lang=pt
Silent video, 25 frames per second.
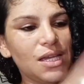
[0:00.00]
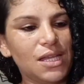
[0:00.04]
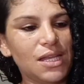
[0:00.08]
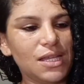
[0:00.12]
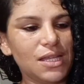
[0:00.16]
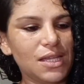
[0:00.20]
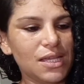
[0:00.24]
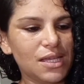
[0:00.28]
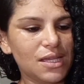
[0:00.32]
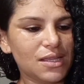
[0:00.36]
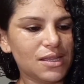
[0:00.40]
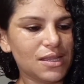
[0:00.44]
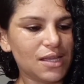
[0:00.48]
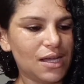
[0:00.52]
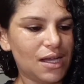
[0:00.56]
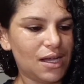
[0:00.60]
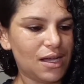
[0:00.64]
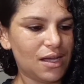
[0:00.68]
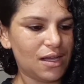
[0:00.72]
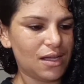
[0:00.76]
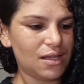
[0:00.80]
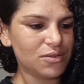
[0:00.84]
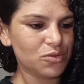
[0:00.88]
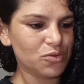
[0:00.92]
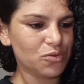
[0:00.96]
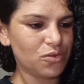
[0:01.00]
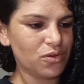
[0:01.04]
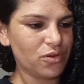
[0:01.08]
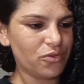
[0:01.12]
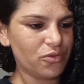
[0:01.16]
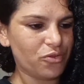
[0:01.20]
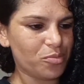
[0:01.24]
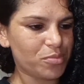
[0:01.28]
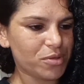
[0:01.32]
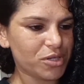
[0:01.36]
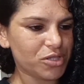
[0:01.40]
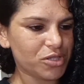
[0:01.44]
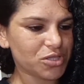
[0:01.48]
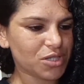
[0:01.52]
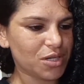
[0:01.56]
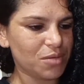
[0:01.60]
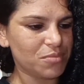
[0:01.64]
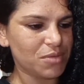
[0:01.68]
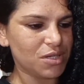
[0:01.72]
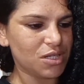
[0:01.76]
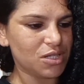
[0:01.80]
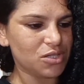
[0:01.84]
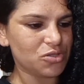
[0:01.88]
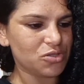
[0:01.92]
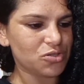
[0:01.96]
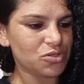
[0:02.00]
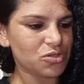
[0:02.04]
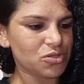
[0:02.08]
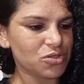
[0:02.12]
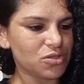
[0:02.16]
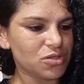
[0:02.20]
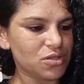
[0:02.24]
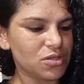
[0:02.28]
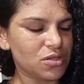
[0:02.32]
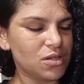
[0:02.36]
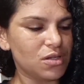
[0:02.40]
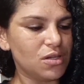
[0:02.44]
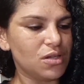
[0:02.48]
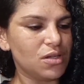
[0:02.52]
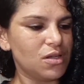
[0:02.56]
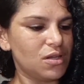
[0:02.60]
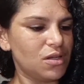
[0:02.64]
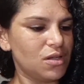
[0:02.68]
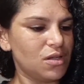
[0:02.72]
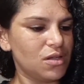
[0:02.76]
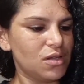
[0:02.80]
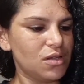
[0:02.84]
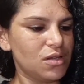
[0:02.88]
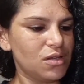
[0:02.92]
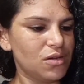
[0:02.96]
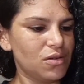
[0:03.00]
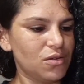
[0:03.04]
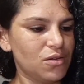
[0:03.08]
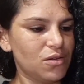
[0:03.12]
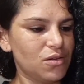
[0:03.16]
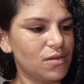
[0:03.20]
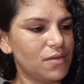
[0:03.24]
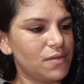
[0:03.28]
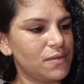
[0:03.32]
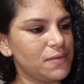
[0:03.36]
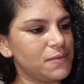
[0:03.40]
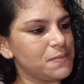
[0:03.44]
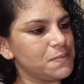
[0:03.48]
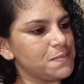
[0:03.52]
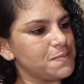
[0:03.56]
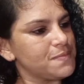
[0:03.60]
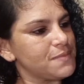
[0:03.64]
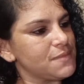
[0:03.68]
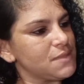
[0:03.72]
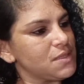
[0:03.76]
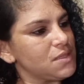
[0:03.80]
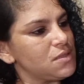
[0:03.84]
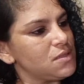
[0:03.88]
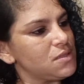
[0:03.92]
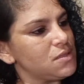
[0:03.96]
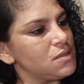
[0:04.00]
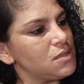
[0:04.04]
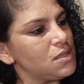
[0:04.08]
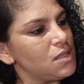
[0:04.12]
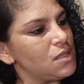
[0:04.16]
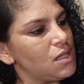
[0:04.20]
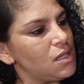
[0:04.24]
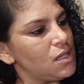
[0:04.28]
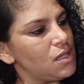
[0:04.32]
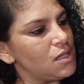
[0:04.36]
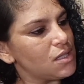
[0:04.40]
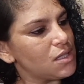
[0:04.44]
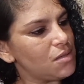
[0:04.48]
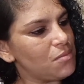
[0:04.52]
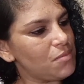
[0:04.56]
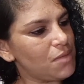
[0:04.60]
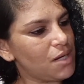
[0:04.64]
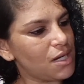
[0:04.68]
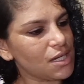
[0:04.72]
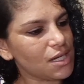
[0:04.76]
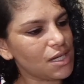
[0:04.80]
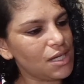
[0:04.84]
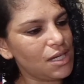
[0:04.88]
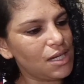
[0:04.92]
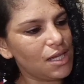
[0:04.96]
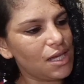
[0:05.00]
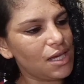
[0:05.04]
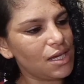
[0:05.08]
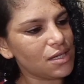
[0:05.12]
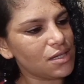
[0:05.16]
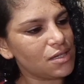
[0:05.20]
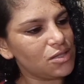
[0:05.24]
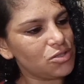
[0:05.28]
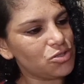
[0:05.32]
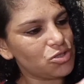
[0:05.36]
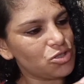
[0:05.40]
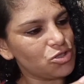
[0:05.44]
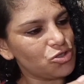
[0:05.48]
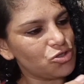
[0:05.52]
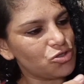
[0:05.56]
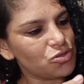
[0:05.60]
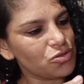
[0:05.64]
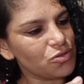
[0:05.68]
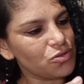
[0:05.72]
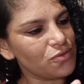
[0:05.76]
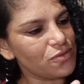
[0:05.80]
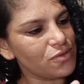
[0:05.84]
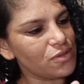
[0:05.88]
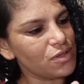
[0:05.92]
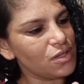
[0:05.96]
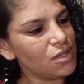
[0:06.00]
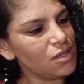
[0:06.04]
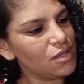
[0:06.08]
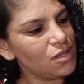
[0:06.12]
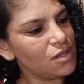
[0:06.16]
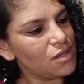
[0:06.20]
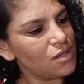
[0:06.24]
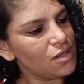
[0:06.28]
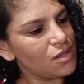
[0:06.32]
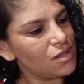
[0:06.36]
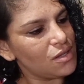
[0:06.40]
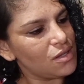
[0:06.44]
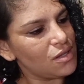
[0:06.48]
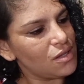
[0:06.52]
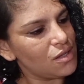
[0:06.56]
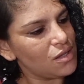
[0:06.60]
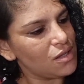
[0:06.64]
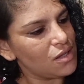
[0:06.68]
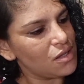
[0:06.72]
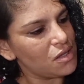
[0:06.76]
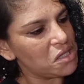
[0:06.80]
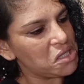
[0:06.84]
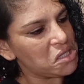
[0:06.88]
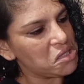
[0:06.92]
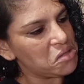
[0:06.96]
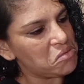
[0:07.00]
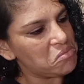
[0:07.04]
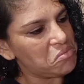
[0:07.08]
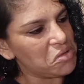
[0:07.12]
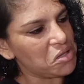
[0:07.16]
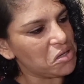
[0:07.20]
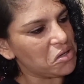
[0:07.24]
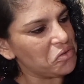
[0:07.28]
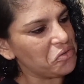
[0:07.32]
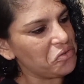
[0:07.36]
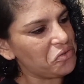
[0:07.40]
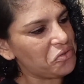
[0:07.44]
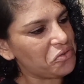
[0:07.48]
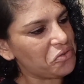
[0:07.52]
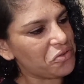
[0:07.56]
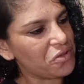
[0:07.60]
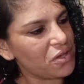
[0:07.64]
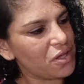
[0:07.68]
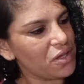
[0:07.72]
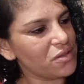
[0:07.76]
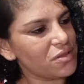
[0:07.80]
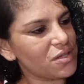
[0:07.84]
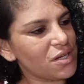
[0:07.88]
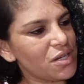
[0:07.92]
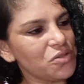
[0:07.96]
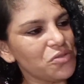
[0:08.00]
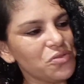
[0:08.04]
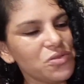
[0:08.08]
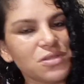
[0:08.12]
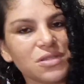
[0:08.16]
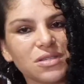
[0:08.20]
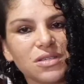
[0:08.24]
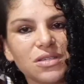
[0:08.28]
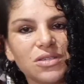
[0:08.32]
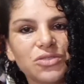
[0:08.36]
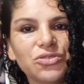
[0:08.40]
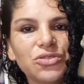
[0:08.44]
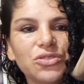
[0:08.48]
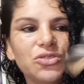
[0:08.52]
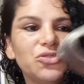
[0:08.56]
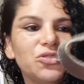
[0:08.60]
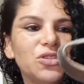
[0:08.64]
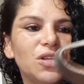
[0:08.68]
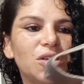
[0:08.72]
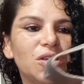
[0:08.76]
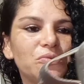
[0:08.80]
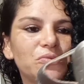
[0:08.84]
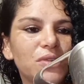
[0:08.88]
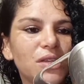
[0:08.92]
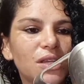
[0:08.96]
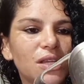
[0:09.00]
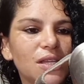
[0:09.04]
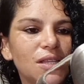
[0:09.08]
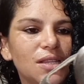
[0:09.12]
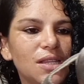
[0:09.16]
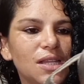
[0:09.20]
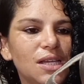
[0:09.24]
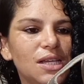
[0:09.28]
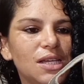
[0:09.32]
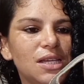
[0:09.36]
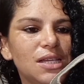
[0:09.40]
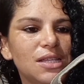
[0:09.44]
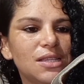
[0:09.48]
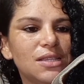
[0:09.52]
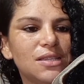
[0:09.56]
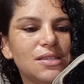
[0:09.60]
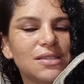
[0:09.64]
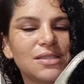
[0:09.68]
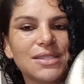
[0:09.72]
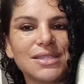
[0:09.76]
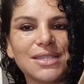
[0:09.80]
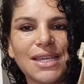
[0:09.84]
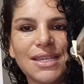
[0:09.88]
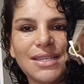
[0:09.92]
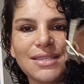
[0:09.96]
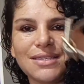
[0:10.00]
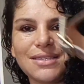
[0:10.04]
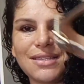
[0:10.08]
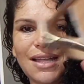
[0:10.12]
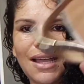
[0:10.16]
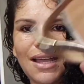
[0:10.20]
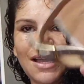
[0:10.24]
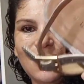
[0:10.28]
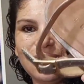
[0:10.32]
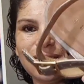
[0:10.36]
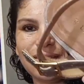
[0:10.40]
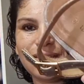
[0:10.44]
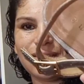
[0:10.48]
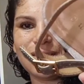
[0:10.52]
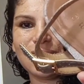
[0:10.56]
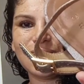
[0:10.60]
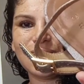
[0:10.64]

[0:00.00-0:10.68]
E ele tá novo praticamente. Ó. Que marca ele é aqui, gente? Deixa eu ver. Não sei traduzir, gente. Ele é um 36, tá?